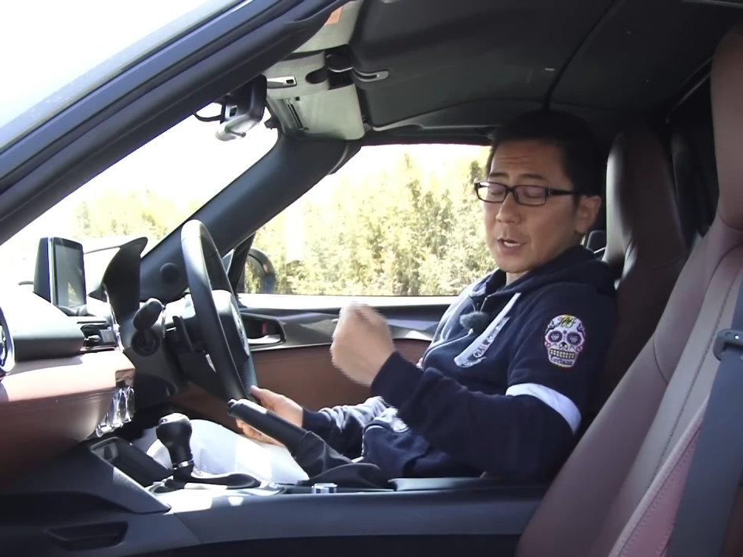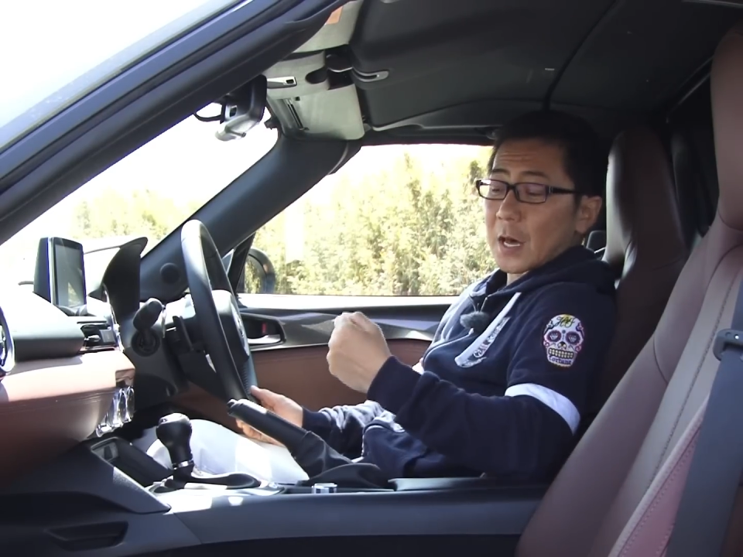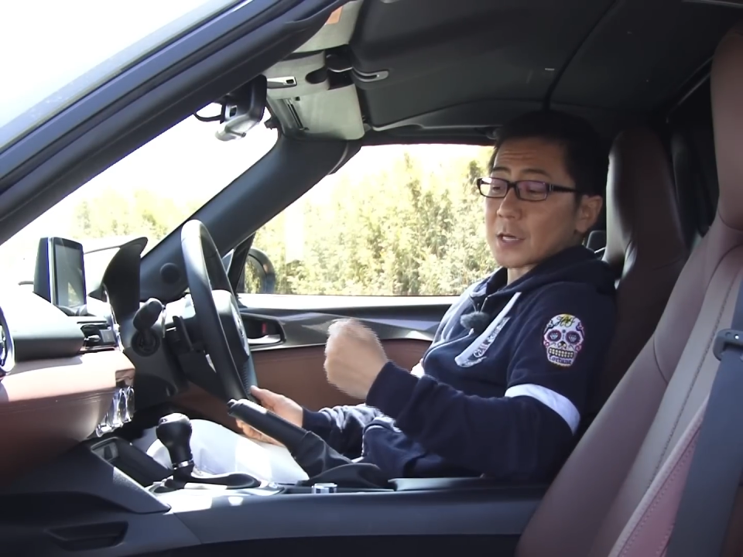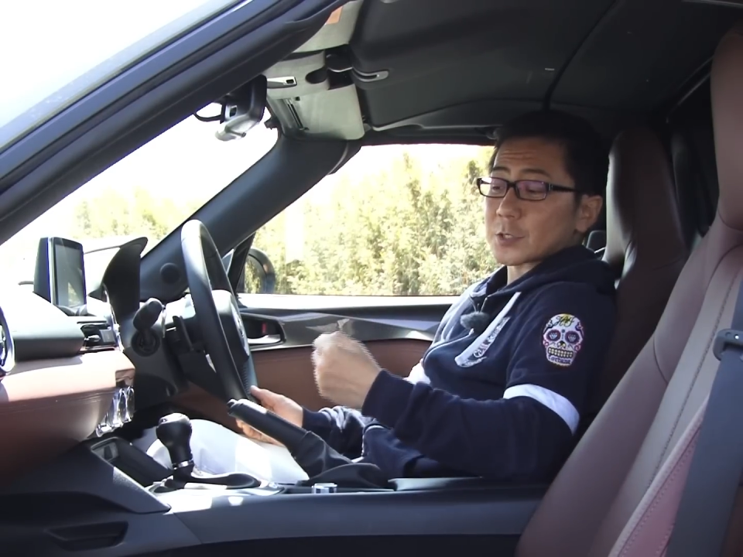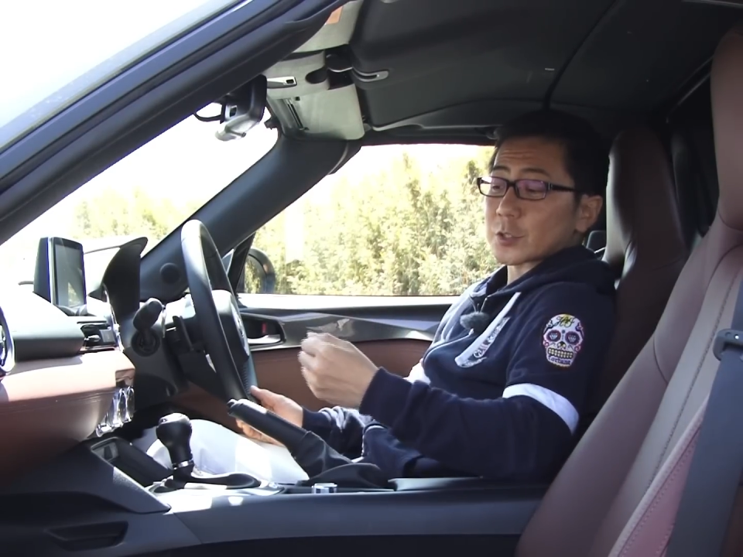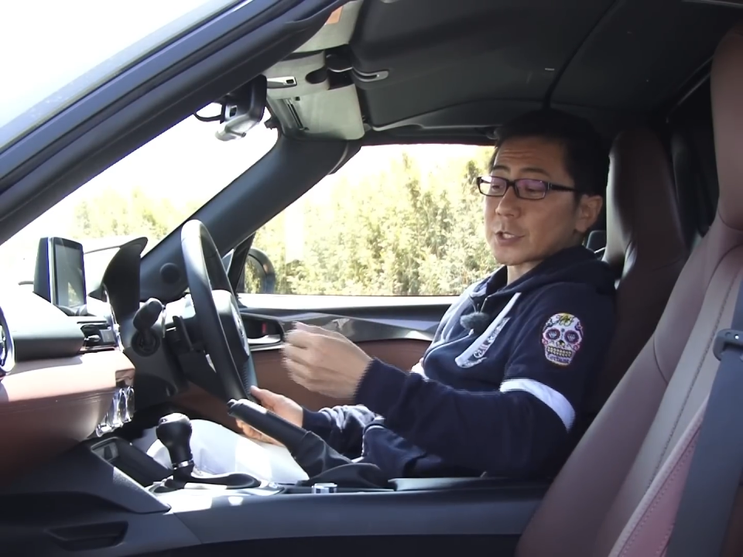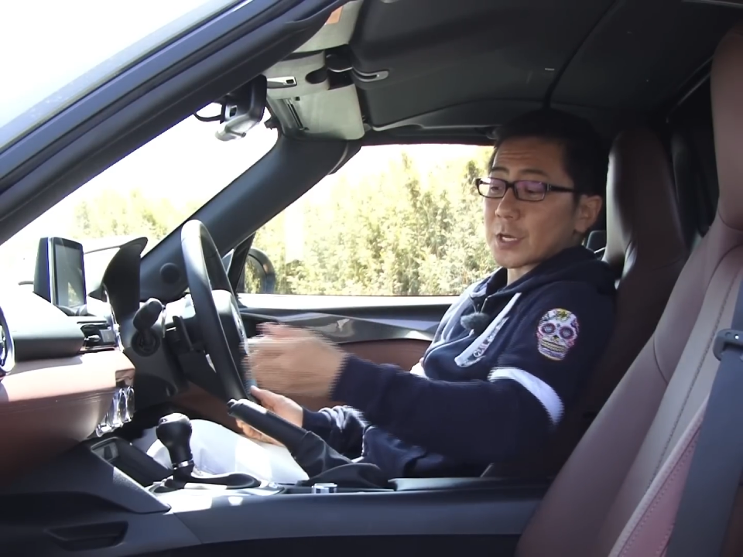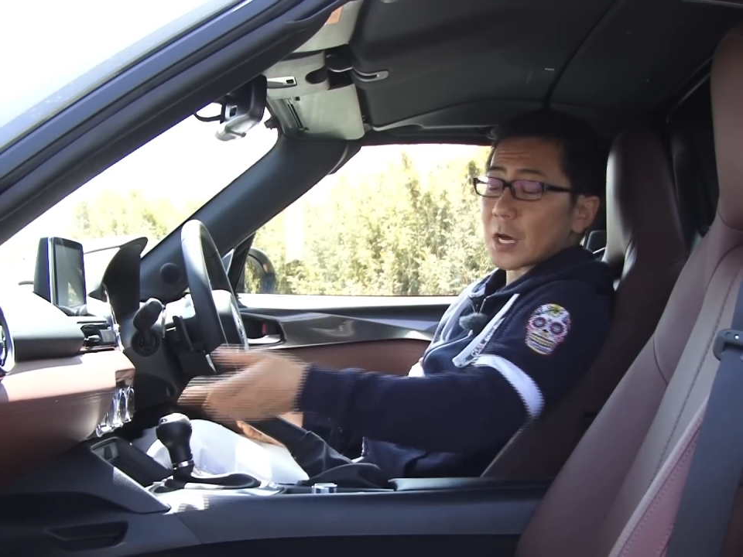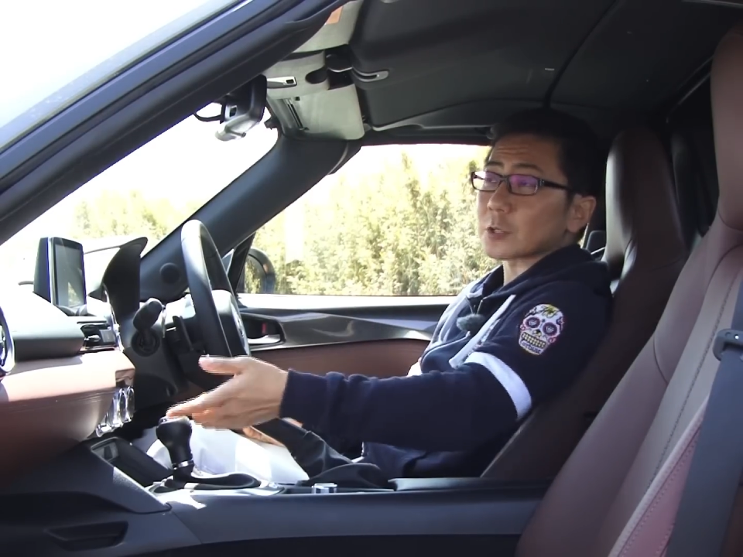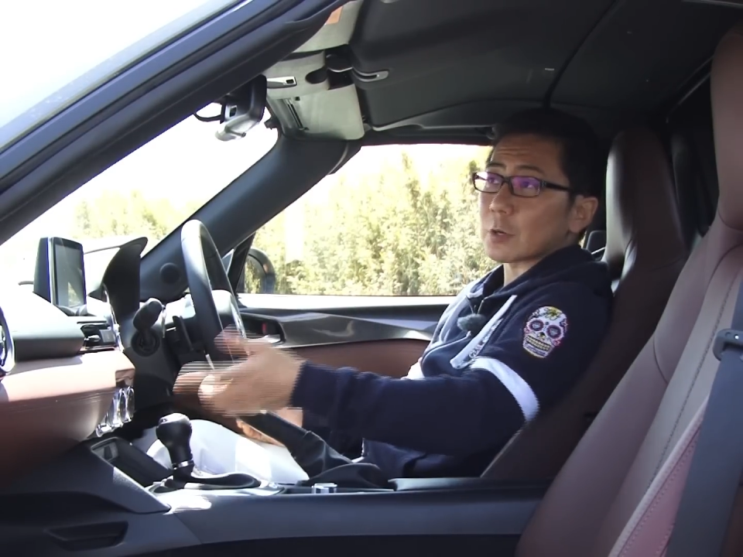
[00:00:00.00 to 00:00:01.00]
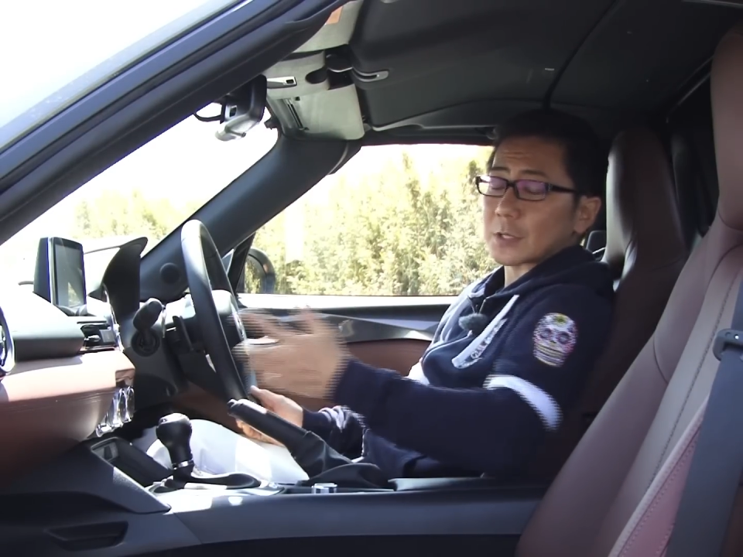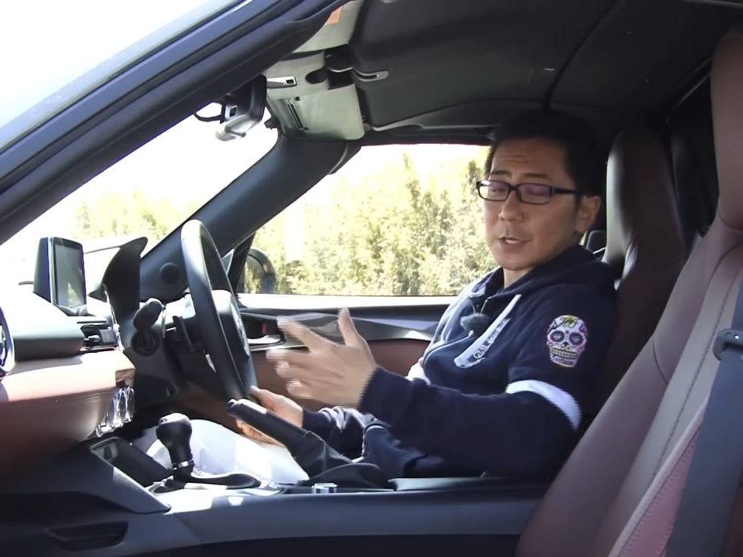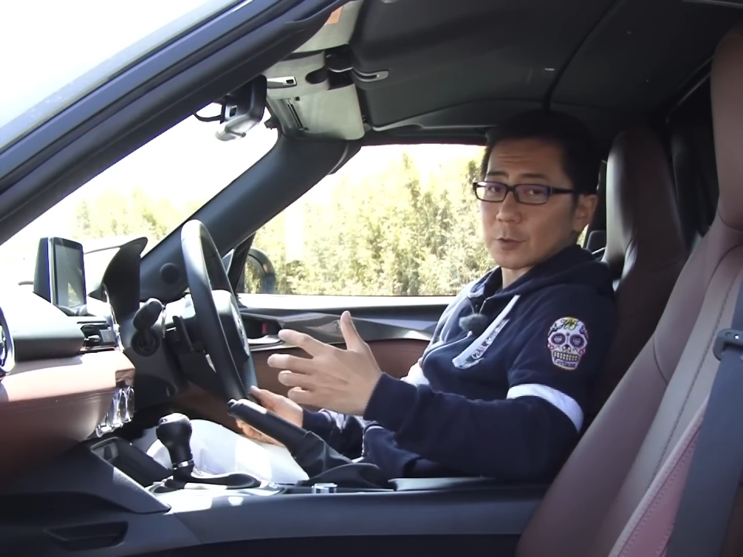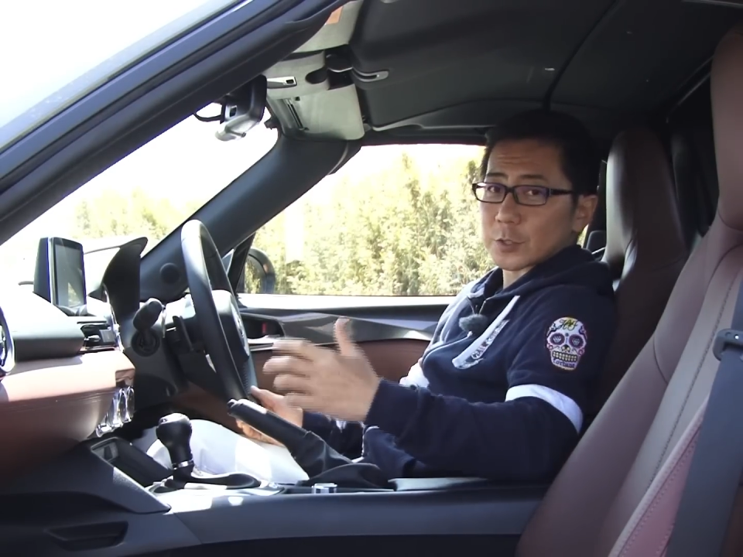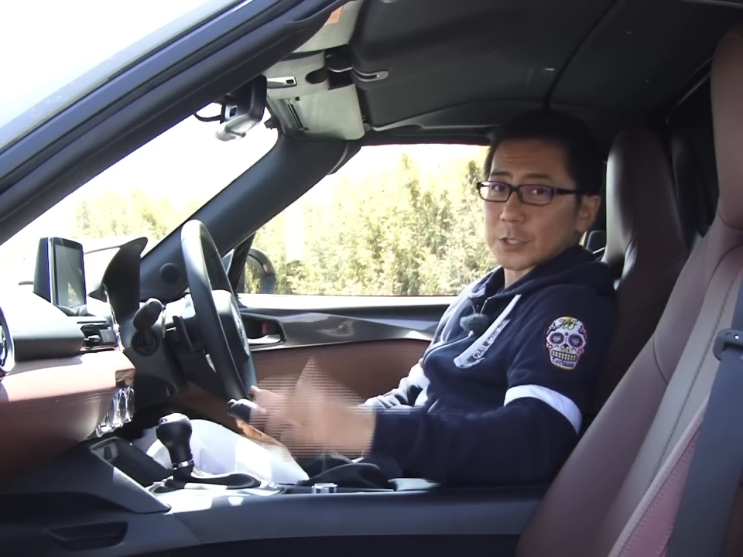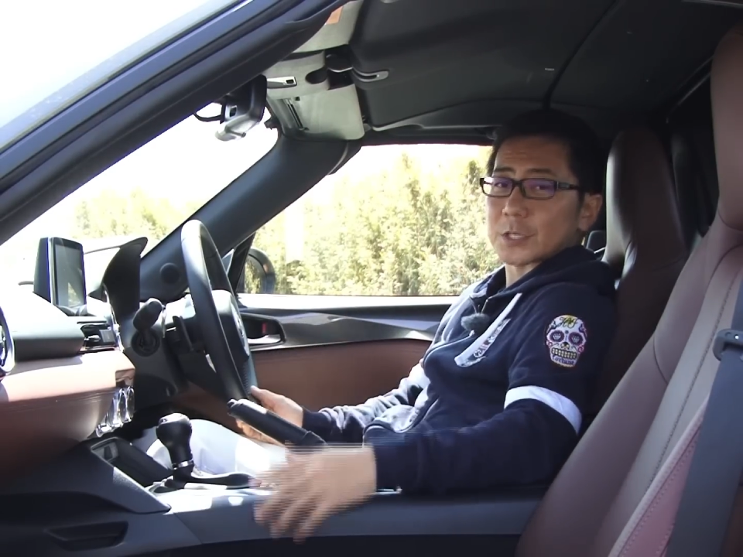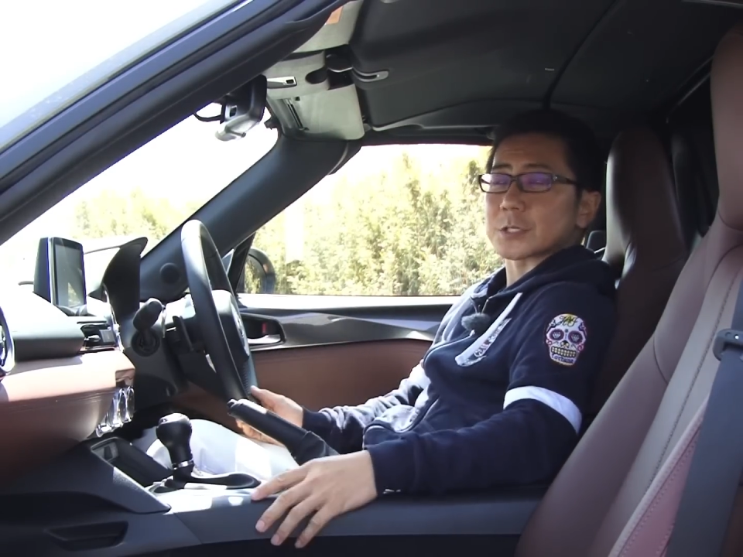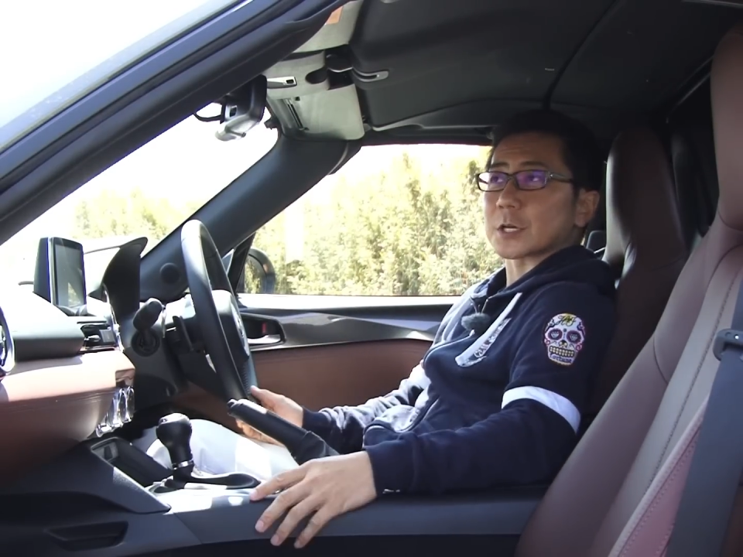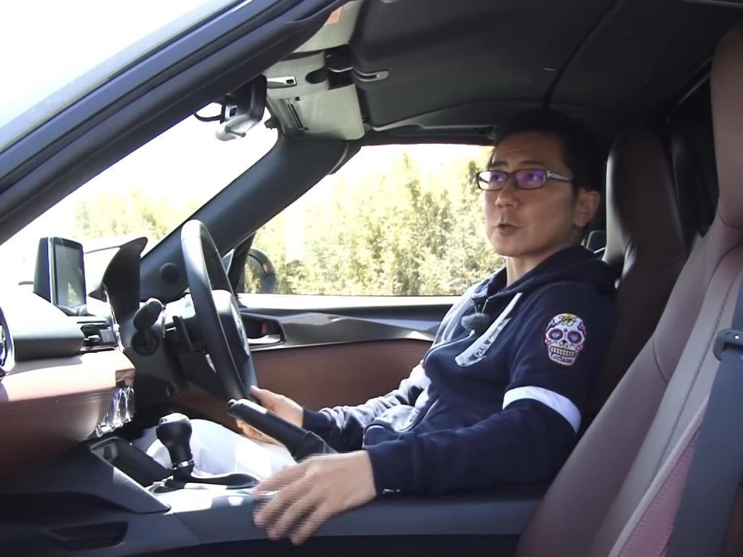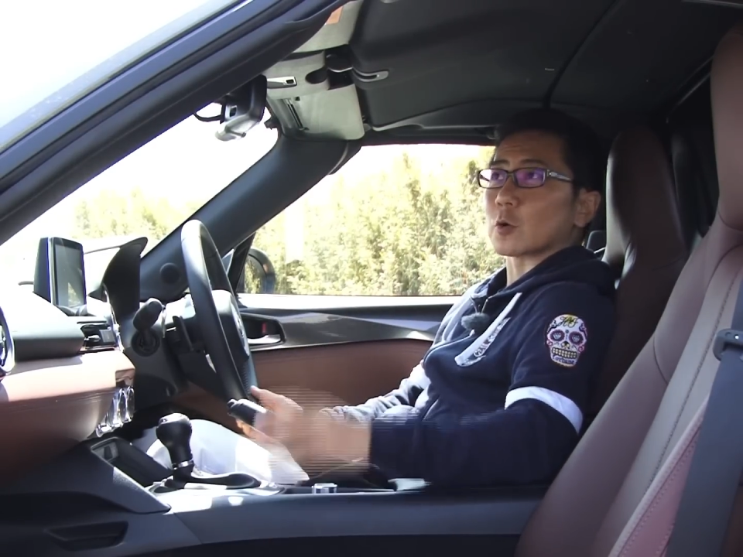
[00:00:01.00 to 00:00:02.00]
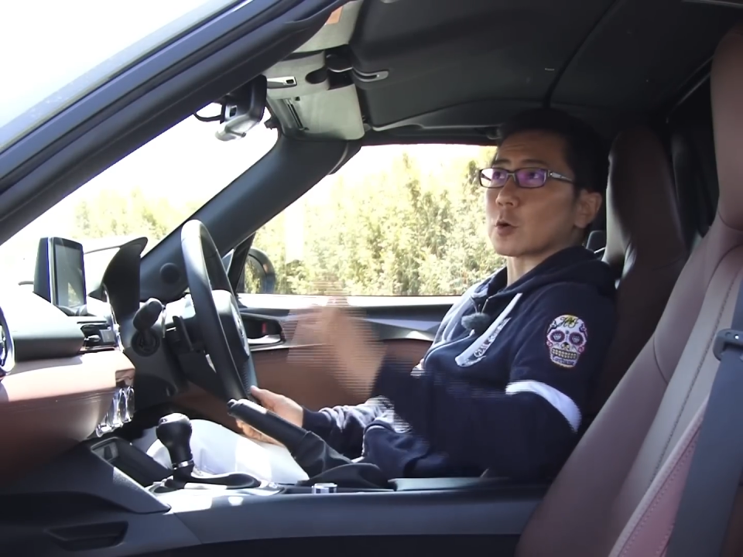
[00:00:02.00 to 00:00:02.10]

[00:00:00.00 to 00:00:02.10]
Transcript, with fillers: 解除してあとは電動式でしたけど